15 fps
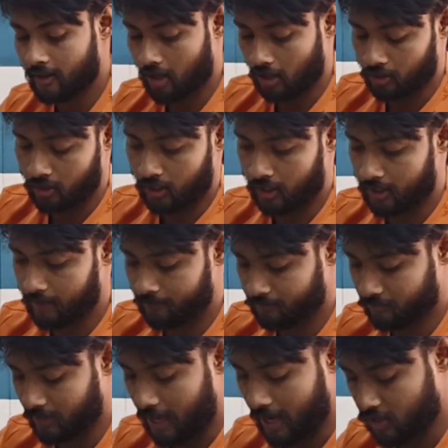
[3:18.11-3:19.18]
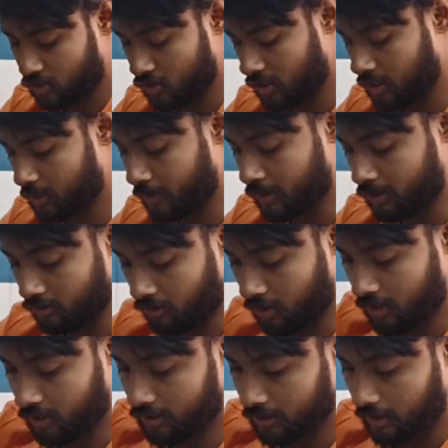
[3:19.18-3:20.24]
అందుకని న్యాచురల్ది పెట్టుకున్నా
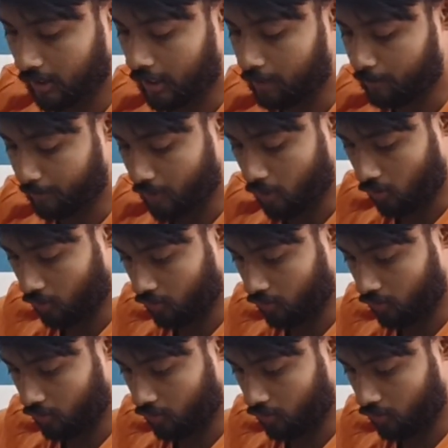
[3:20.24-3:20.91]
అల్పినో